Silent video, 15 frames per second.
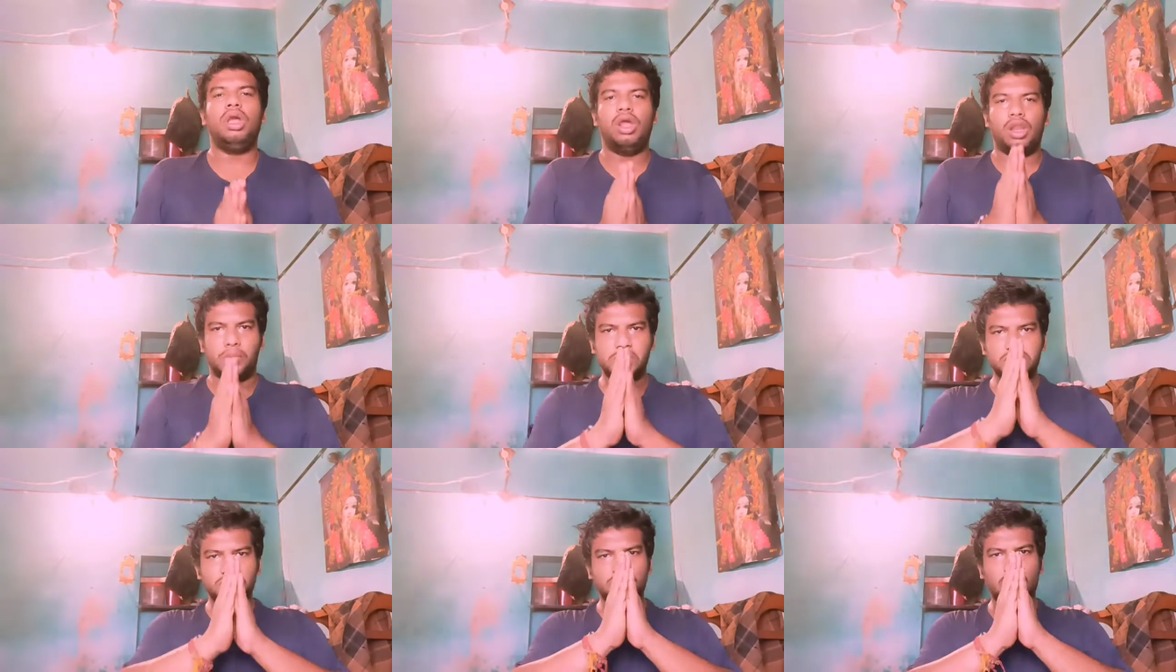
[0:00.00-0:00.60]

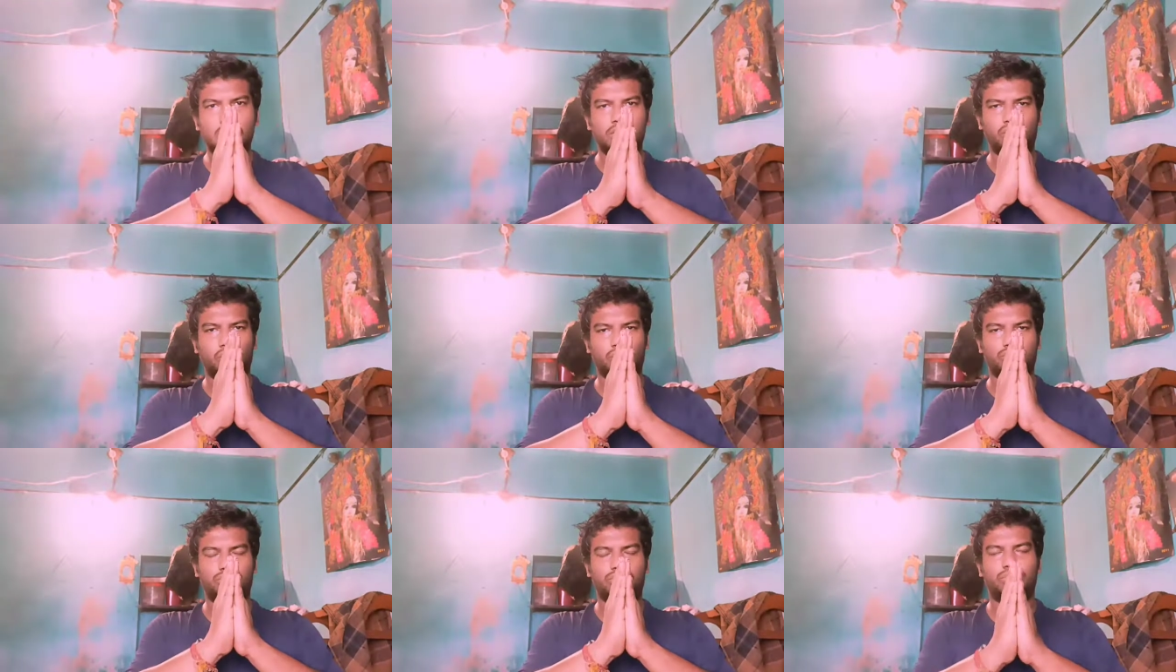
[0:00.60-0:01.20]
नमस्कार
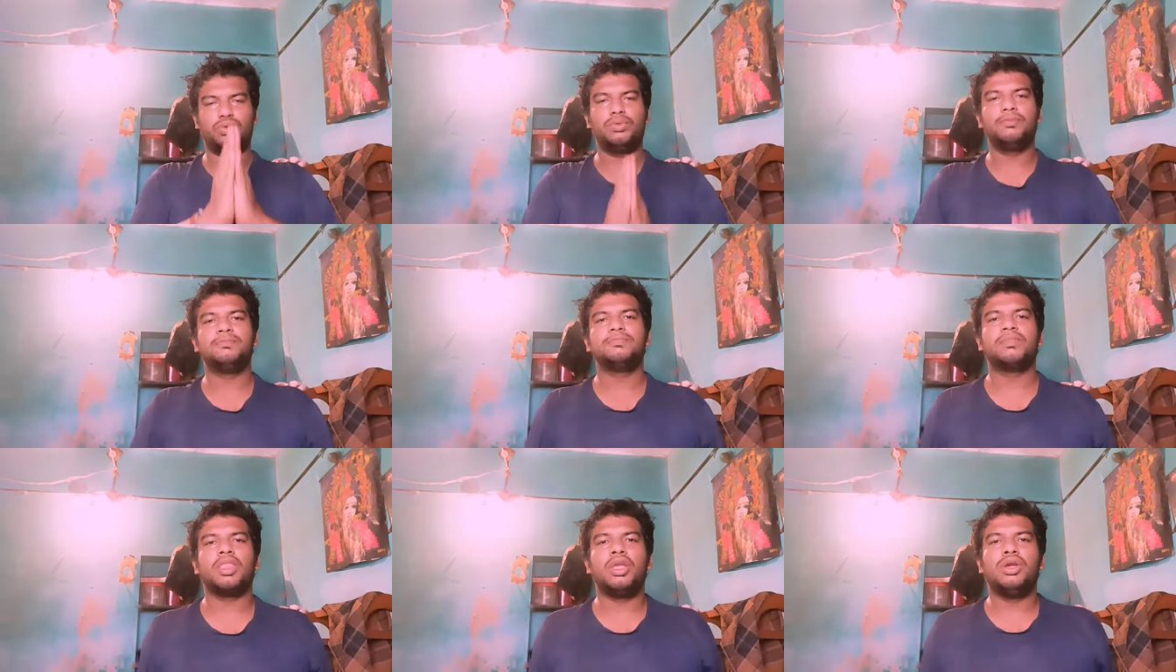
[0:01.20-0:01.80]
दोस्तों
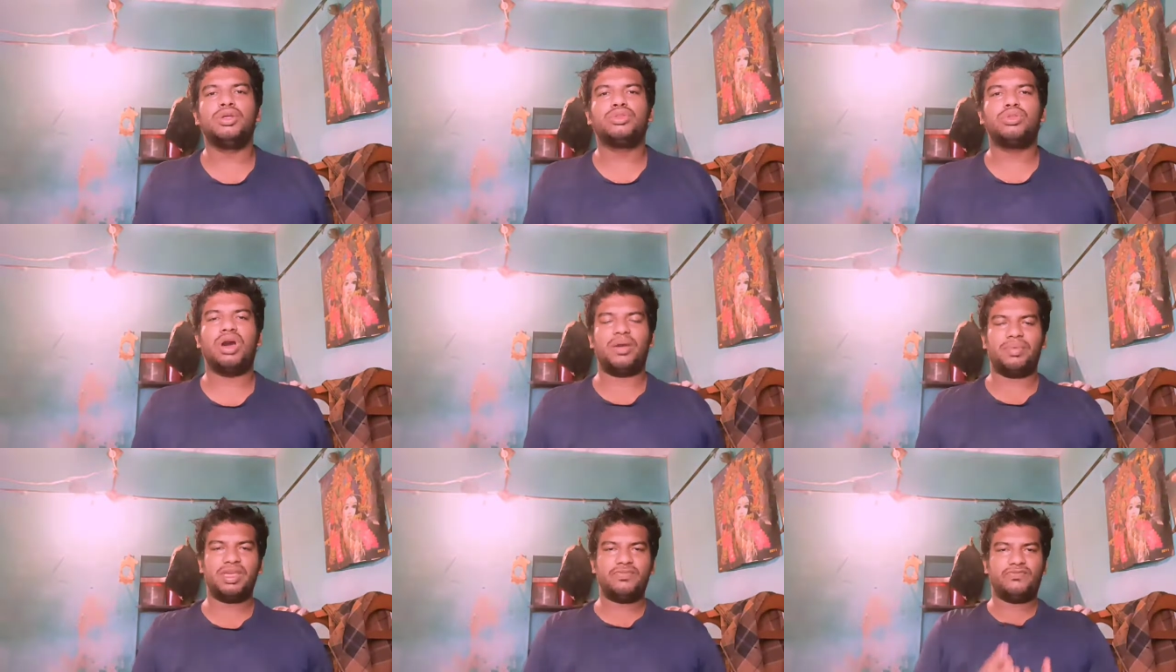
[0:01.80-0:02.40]
तो
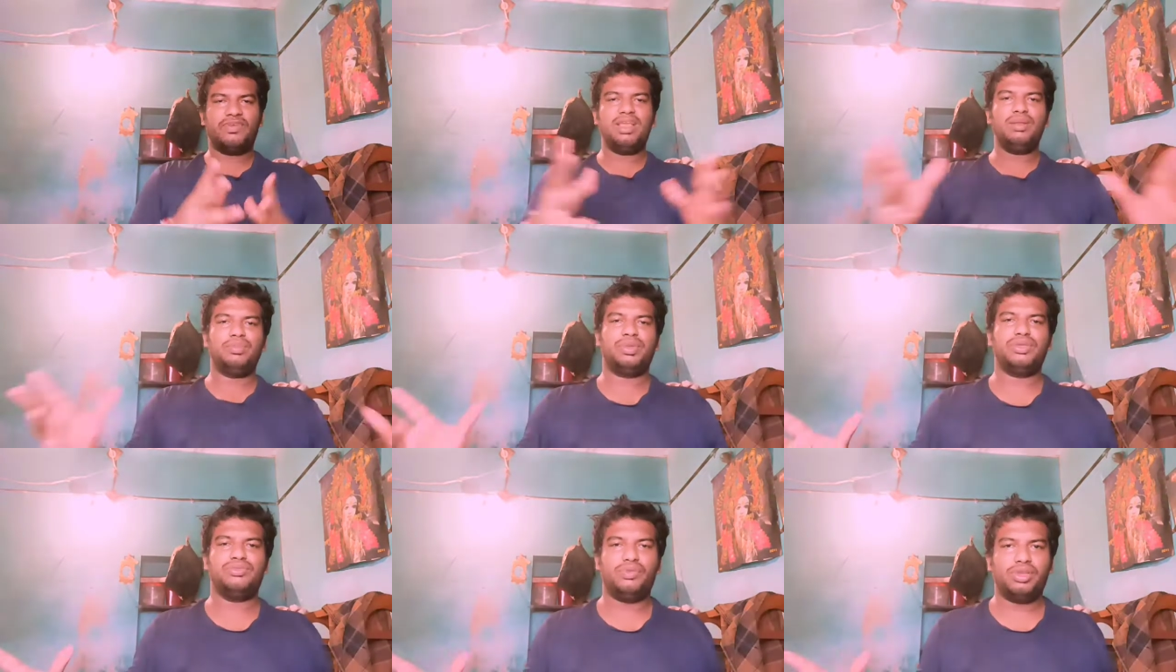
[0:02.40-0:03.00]
अभी फिल्म
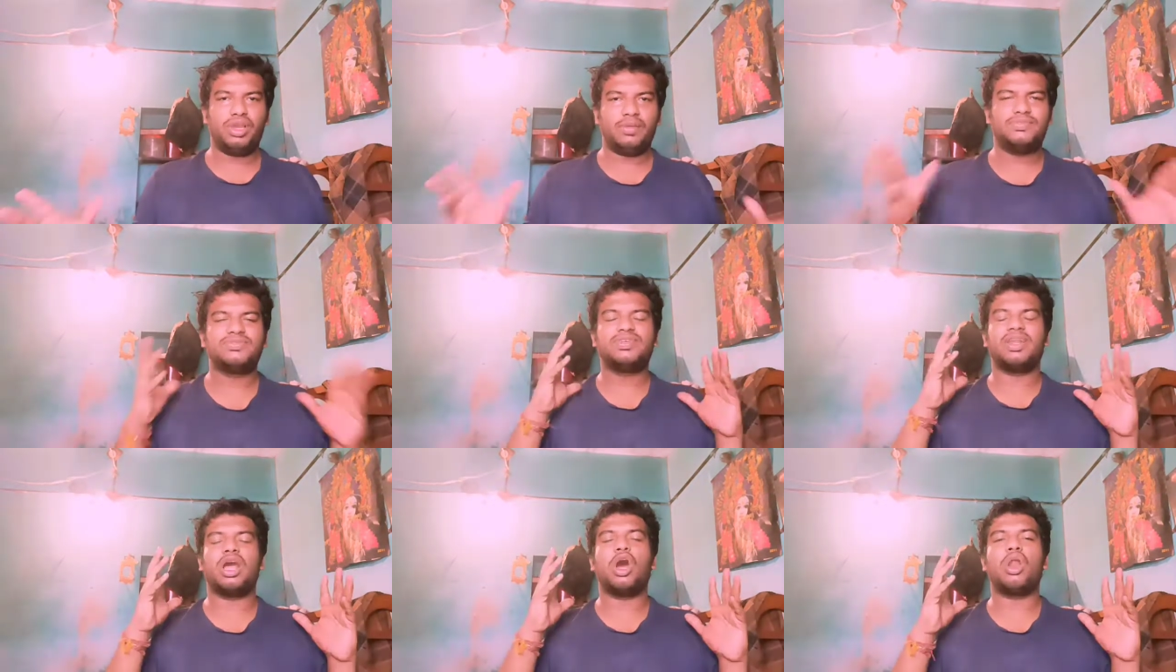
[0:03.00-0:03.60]
की जो ये
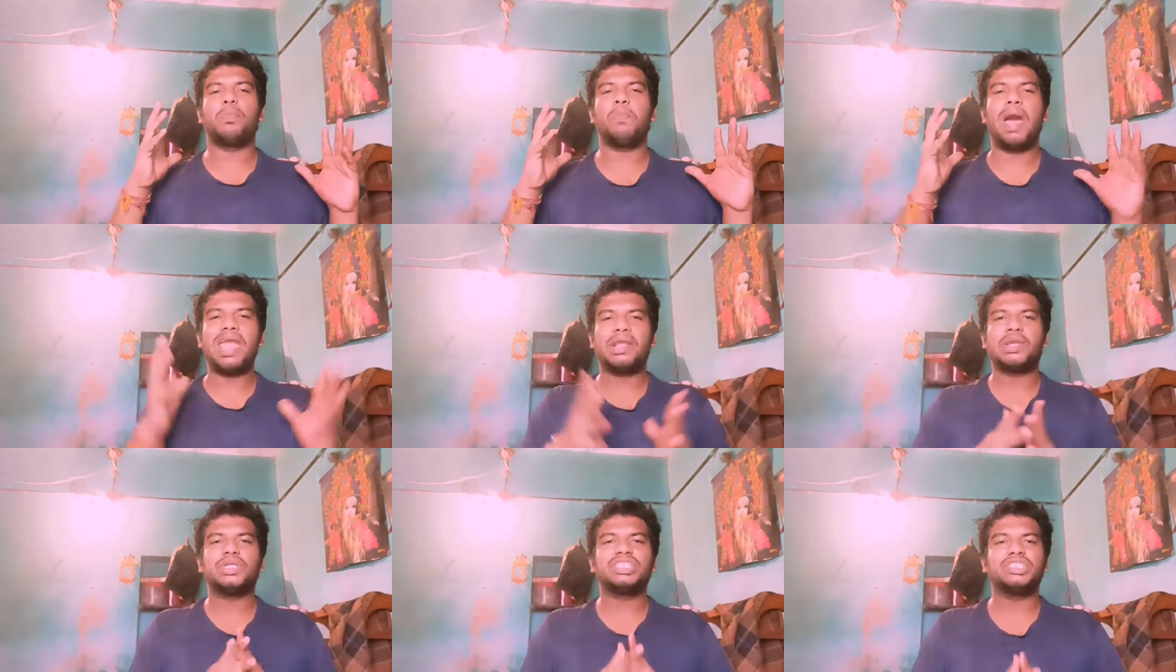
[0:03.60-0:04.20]
अवसर है और बाइक
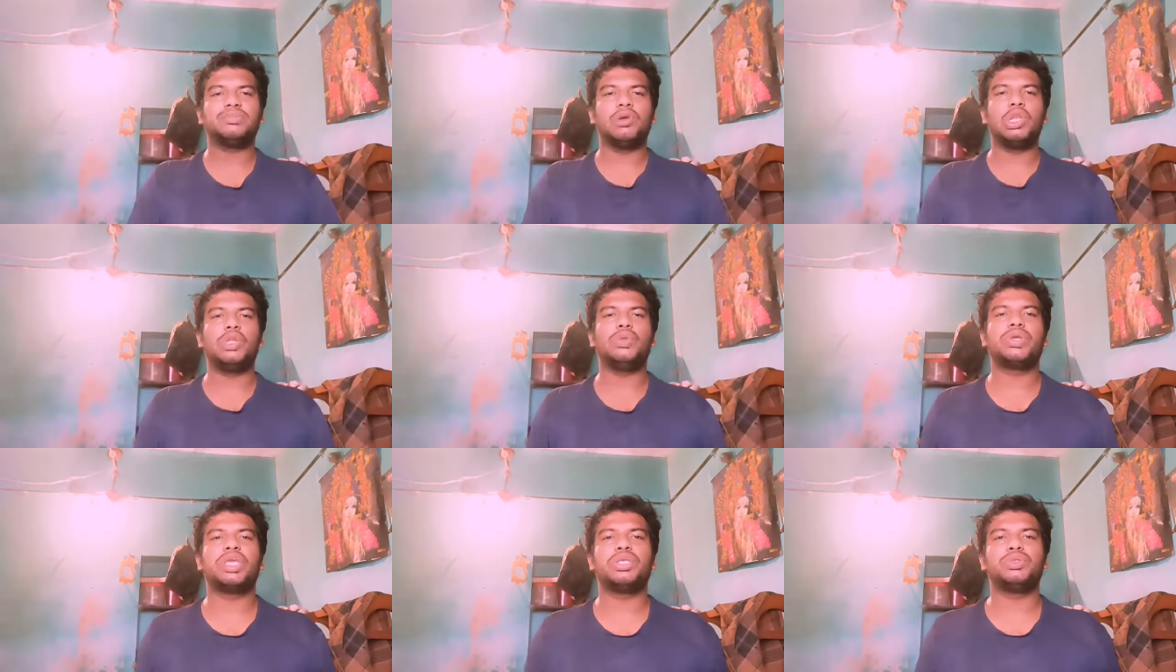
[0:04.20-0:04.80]
कटेट
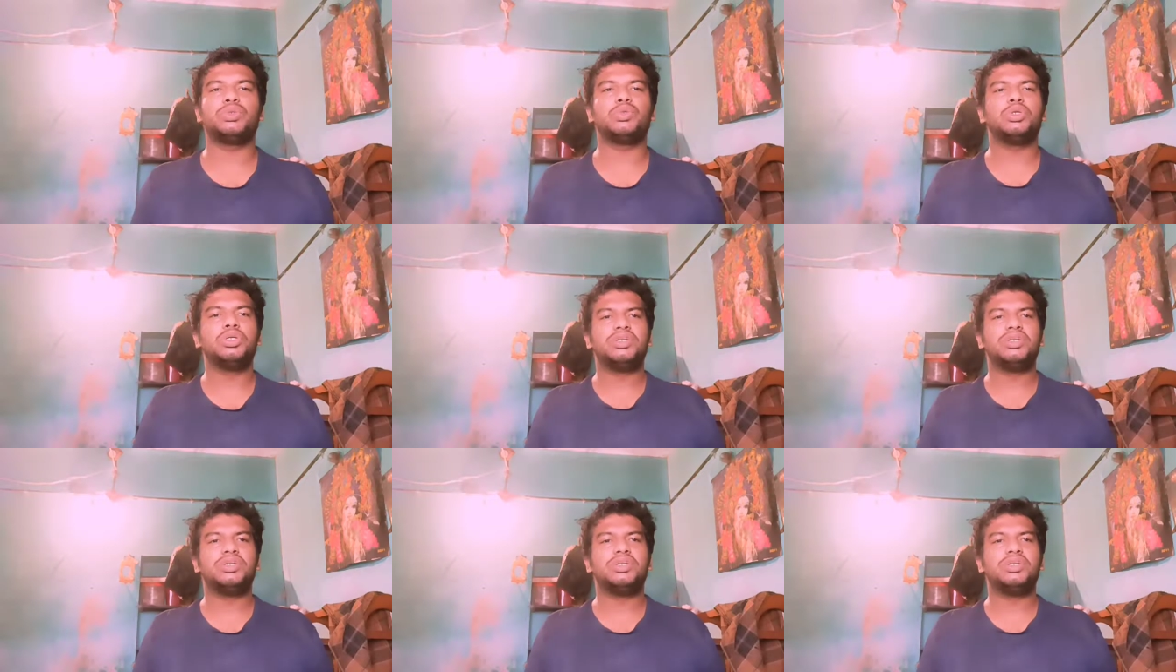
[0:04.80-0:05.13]
बॉलीवुड की जो